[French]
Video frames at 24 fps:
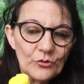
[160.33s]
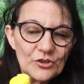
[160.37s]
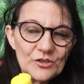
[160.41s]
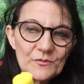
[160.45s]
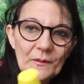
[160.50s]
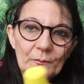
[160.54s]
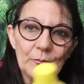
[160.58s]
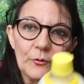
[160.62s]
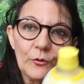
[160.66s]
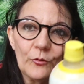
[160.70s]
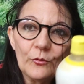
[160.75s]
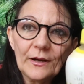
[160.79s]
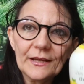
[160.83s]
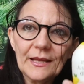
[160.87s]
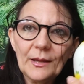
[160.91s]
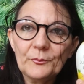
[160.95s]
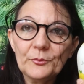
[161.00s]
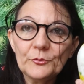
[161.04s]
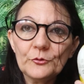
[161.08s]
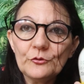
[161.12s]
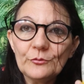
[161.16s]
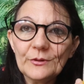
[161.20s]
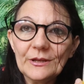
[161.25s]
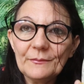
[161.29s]
Je ne sais pas pourquoi, il n'y a
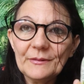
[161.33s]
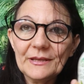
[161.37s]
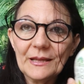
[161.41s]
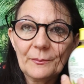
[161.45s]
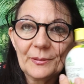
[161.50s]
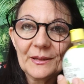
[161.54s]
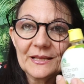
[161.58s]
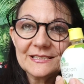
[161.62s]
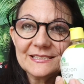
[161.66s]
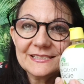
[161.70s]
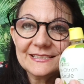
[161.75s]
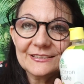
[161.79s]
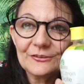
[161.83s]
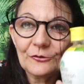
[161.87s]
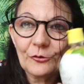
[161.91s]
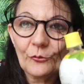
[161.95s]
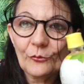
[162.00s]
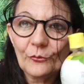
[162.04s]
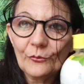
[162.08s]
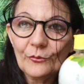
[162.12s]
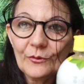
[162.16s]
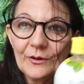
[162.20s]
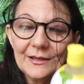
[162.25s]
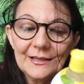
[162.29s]
plus d'huile, mais il y a plein de
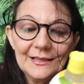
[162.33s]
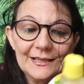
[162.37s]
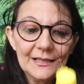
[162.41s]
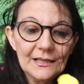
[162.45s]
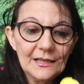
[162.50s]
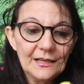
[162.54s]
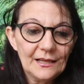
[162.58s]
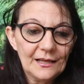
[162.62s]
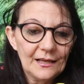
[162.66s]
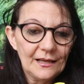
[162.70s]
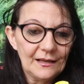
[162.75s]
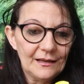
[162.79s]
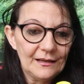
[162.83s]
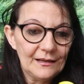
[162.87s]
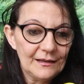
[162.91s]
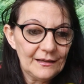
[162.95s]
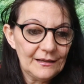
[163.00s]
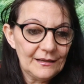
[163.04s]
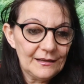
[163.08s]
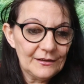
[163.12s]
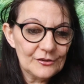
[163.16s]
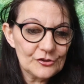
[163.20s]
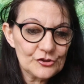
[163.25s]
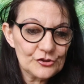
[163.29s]
citrons.
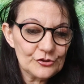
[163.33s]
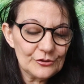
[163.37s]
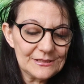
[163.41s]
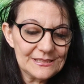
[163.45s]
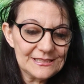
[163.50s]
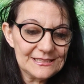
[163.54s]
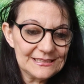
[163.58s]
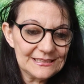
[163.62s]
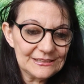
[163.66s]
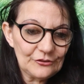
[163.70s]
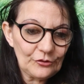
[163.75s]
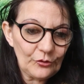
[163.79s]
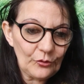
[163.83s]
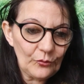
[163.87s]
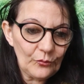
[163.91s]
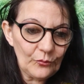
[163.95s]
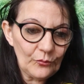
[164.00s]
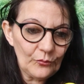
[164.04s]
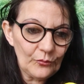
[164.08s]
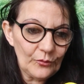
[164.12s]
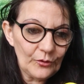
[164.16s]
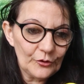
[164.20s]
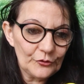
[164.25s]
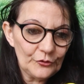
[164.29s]
jus de
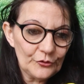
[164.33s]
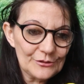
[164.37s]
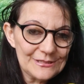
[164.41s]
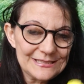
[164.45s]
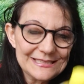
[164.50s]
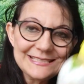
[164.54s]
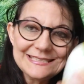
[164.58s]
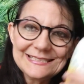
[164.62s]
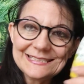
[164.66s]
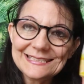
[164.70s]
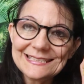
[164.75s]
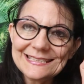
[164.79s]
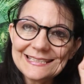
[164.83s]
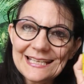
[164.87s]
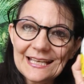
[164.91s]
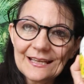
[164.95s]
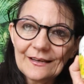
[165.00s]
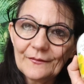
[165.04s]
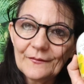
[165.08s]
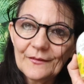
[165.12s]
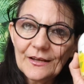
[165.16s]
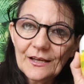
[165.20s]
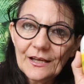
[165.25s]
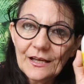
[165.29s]
citron de Sicile.
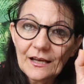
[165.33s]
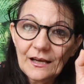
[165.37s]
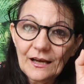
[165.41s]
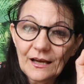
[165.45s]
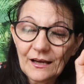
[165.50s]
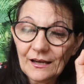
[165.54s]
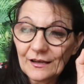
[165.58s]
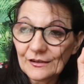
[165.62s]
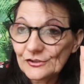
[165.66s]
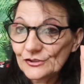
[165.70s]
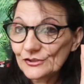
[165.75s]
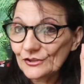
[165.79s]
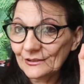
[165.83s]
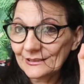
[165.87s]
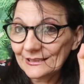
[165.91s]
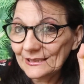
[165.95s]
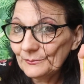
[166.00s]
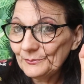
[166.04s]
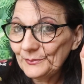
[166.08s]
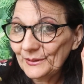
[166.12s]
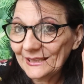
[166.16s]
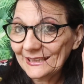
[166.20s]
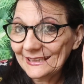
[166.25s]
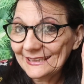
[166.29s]
J'en ai
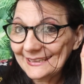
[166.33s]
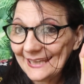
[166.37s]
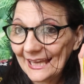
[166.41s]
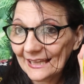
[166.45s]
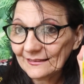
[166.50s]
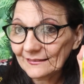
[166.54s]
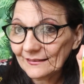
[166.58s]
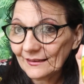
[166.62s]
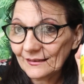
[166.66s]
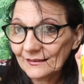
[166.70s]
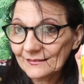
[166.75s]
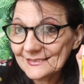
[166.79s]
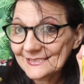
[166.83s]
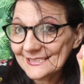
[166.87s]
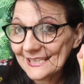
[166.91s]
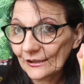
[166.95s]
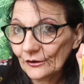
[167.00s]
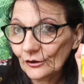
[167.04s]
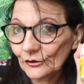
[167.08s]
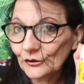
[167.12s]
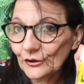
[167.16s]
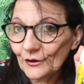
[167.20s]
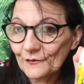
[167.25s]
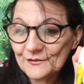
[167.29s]
pris
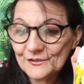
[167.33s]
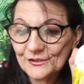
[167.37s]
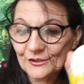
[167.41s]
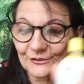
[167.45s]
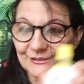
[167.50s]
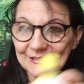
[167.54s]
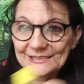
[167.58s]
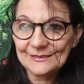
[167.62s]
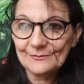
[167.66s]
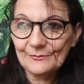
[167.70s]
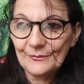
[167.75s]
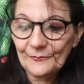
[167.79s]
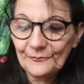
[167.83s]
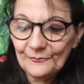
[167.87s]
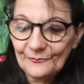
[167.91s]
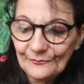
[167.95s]
4,59 centimes.